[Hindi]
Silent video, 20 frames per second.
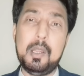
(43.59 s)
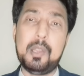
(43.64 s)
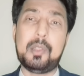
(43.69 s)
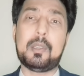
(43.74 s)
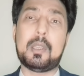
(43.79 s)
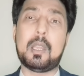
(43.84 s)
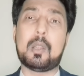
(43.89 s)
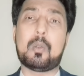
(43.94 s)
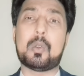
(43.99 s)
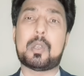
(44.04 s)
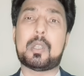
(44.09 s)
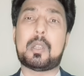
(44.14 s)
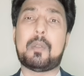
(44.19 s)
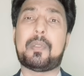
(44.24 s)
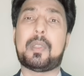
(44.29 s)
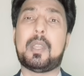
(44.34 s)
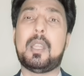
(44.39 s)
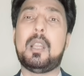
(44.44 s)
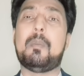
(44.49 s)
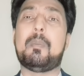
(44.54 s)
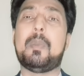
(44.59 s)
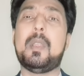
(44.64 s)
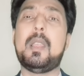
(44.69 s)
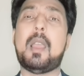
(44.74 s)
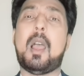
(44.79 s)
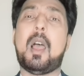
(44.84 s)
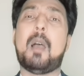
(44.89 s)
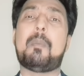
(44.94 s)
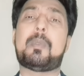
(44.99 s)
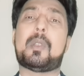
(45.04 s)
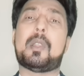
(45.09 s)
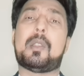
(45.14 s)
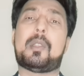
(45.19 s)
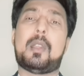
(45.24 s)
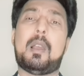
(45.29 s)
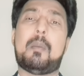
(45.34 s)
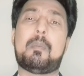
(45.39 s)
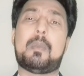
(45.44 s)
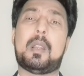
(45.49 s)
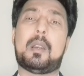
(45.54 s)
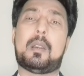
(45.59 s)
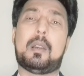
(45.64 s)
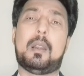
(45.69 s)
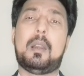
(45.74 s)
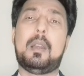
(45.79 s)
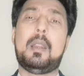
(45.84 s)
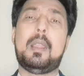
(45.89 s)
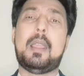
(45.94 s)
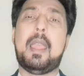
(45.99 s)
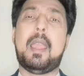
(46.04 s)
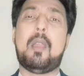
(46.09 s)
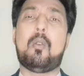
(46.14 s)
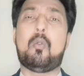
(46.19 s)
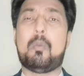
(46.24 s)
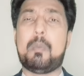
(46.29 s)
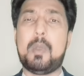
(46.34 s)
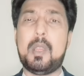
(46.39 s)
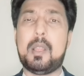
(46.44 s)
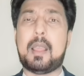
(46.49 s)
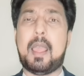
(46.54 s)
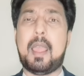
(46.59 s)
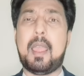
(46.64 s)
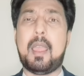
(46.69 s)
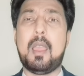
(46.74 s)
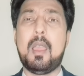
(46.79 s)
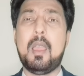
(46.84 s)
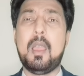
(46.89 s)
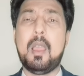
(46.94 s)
इसकी कुछ तफसील भी आपके सामने रखनी है उम्मीद है